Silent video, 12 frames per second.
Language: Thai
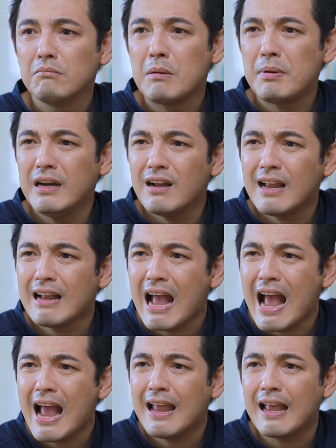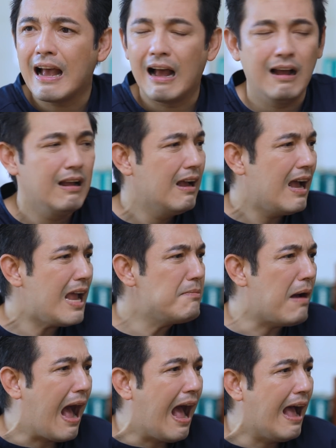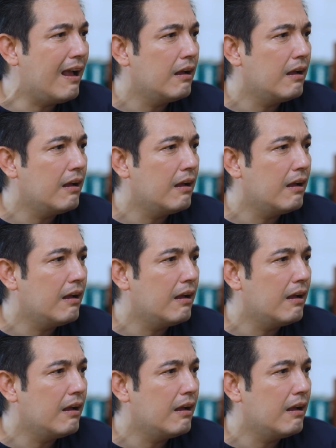มันเป็นเรื่องง่ายๆอะให้หมา